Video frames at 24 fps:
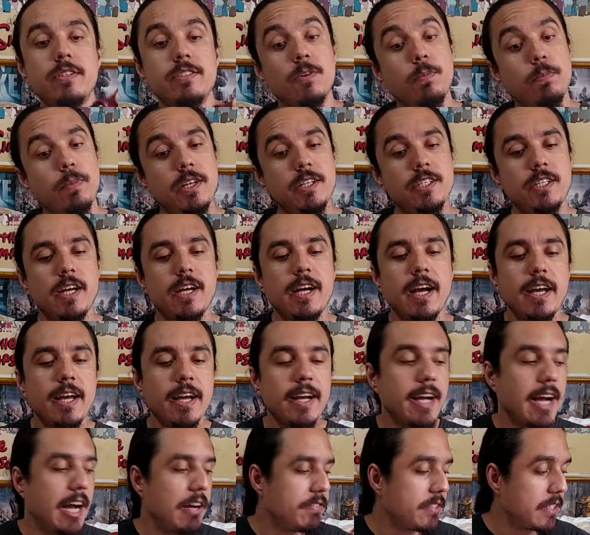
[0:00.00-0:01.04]
são pilhas
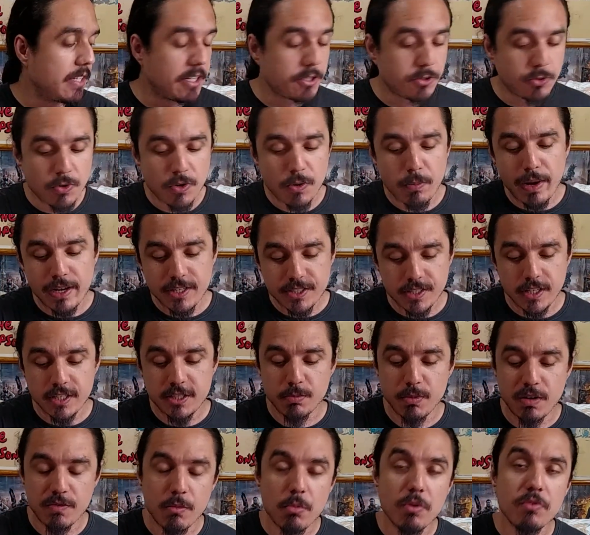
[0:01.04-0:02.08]
recarregáveis, elas duram bastante,
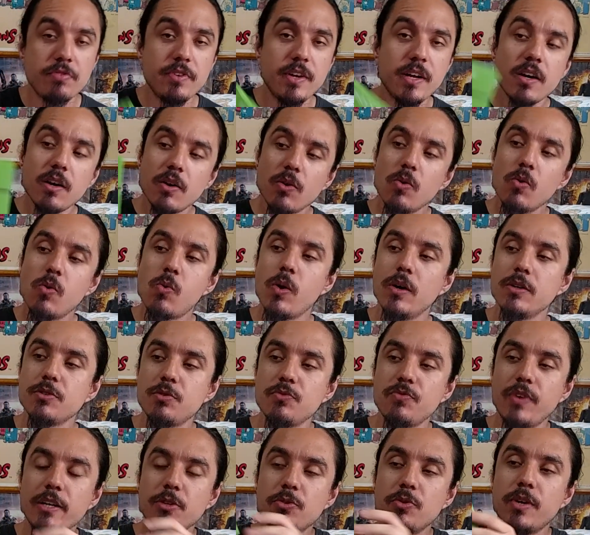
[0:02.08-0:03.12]
mas vamos ver o quanto
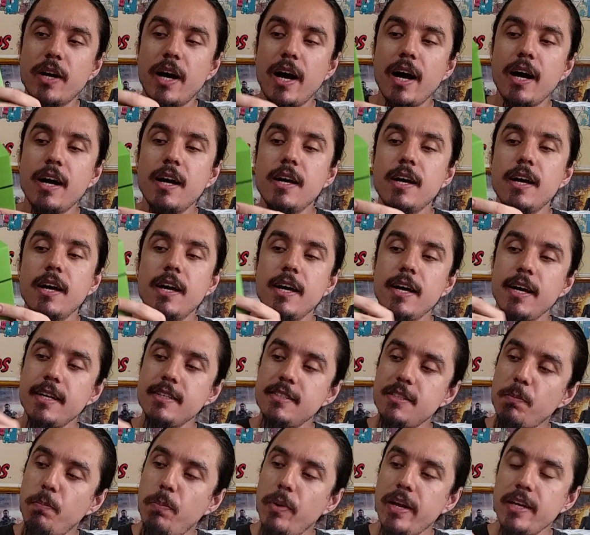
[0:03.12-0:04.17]
vai durar
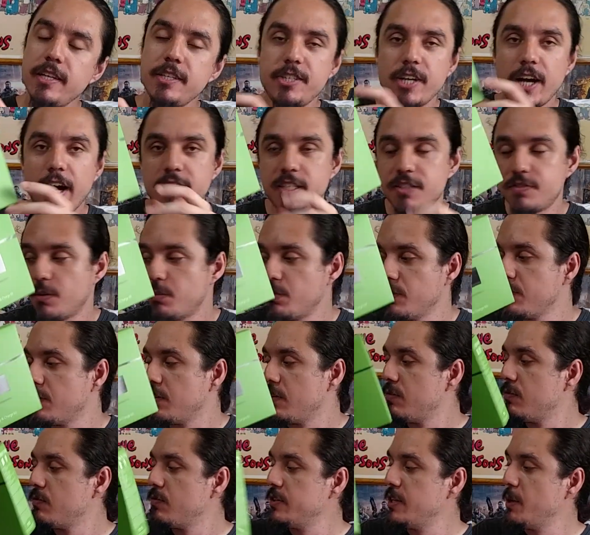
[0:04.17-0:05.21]
esse plane charge. Vamos,
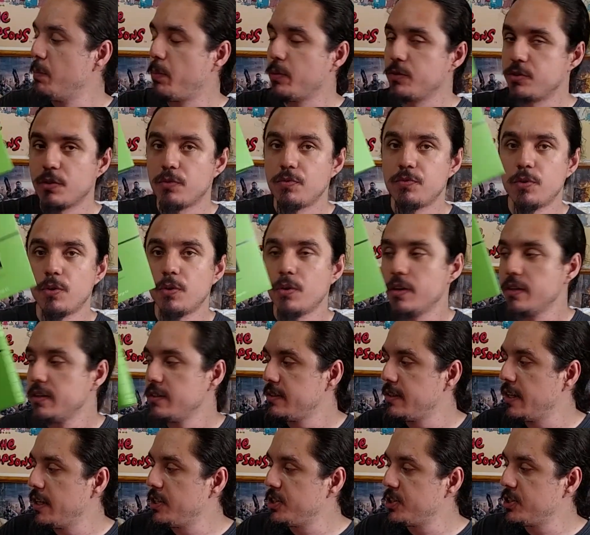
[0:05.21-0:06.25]
depois eu vou
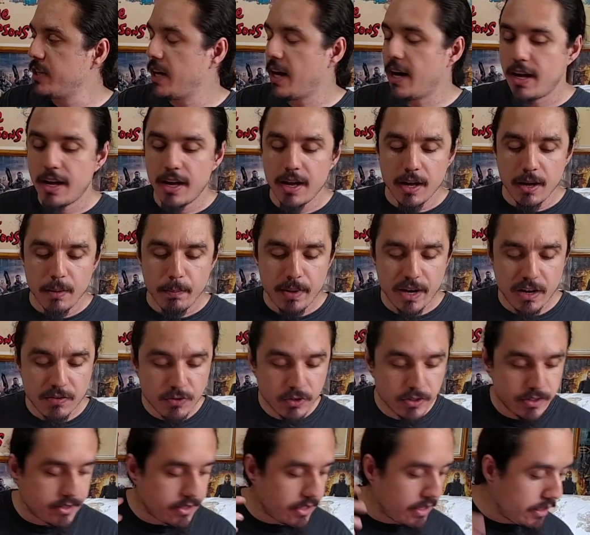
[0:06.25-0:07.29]
testar para
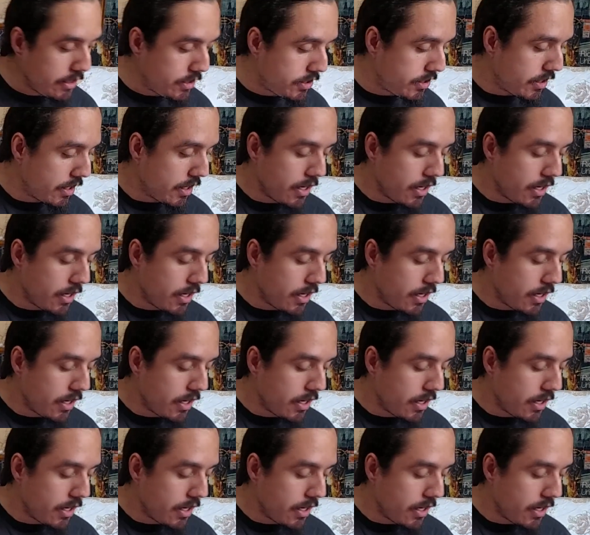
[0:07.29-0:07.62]
vocês.